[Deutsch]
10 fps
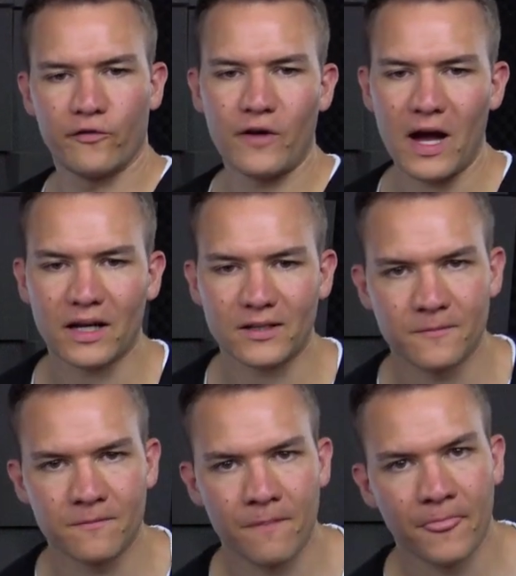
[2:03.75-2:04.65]

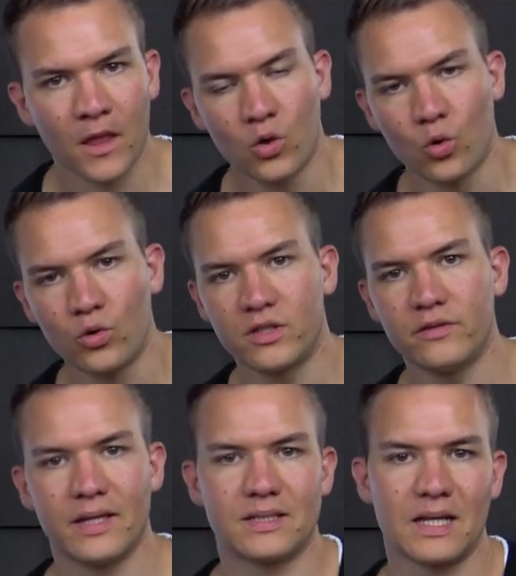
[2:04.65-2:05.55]
Fahrten und
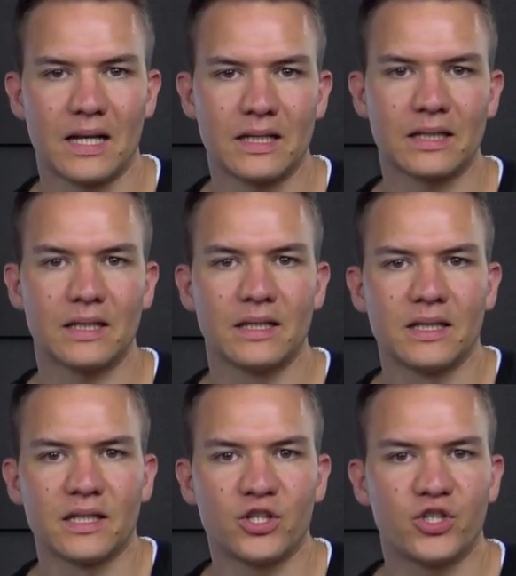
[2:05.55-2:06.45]
diverse andere
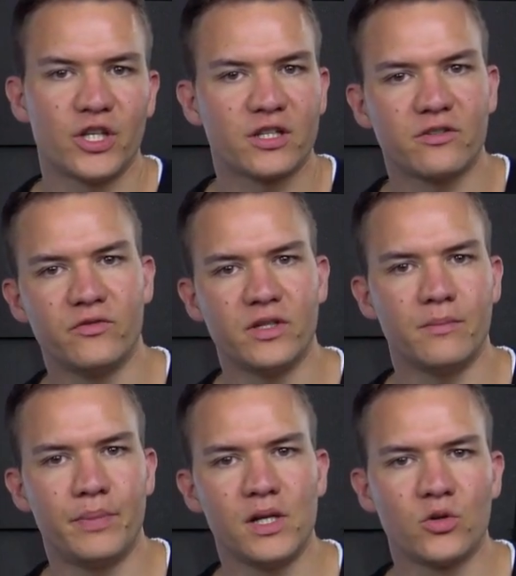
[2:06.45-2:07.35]
Geschichten
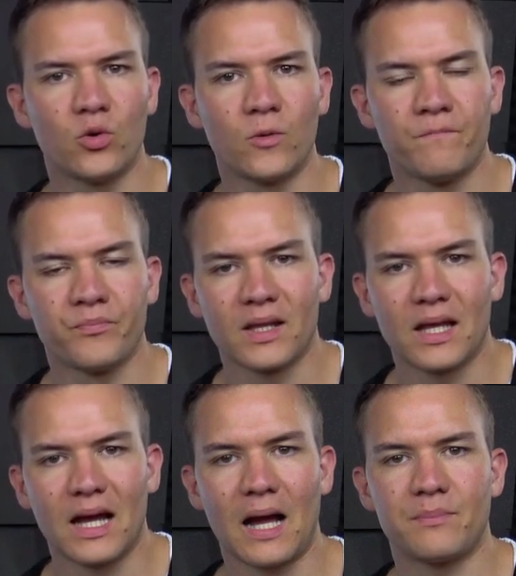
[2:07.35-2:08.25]
wie Bildung
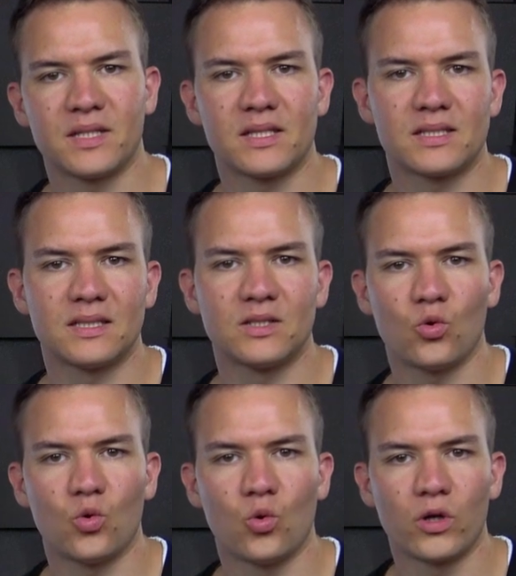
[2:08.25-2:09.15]
absetzen,
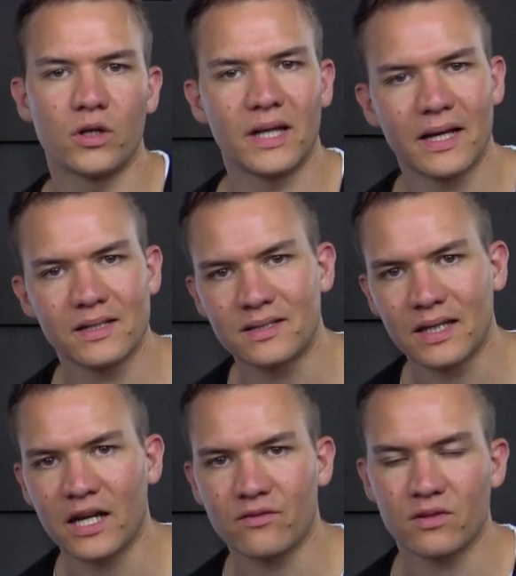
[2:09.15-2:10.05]
ohne da jetzt
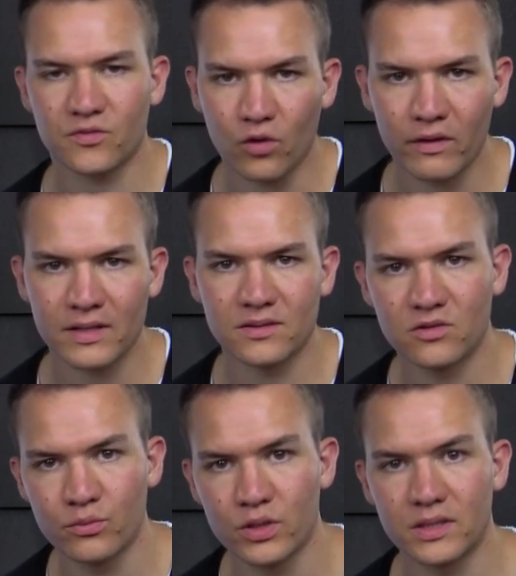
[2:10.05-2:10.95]
direkt was
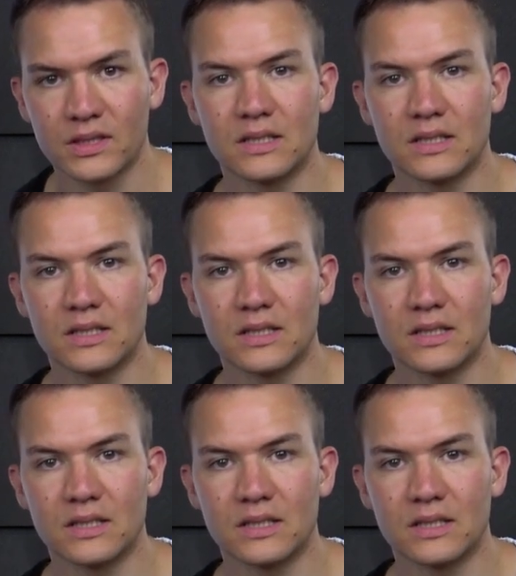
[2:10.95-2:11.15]
vorweisen zu müssen.